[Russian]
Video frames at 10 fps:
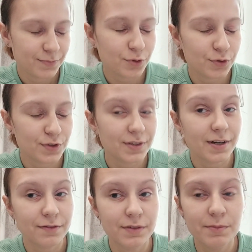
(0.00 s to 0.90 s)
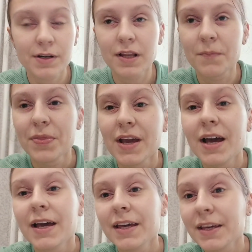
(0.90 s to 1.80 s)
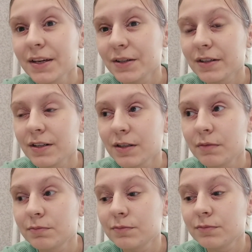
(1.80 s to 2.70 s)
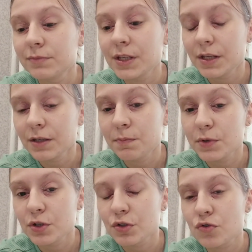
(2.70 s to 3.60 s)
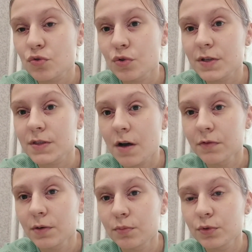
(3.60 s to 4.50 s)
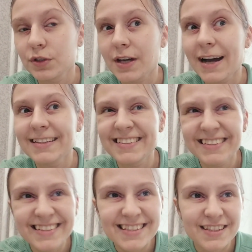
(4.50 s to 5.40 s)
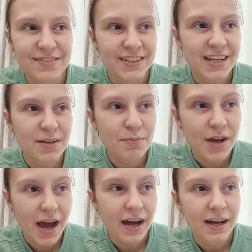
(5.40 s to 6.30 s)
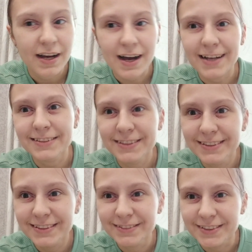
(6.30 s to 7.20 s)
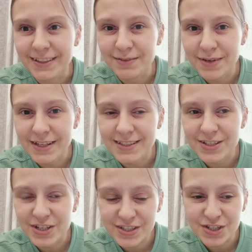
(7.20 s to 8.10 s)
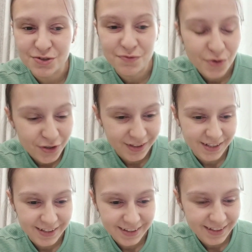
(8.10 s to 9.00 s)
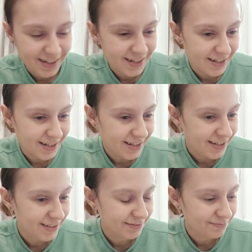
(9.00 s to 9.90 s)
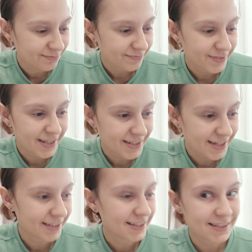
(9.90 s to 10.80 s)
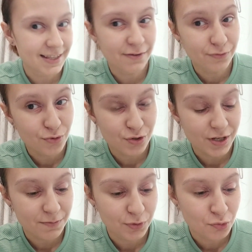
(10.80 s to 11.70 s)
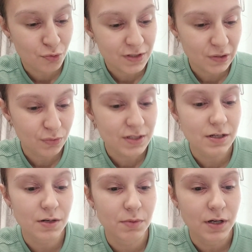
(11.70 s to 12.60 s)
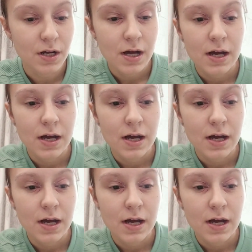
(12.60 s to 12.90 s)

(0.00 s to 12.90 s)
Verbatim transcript: просто так выбрала. И э, мне пишет, что доставка будет 11 ноября. 11 ноября, сейчас 4 такая э, неделя доставку, ждать подгузники у нас как бы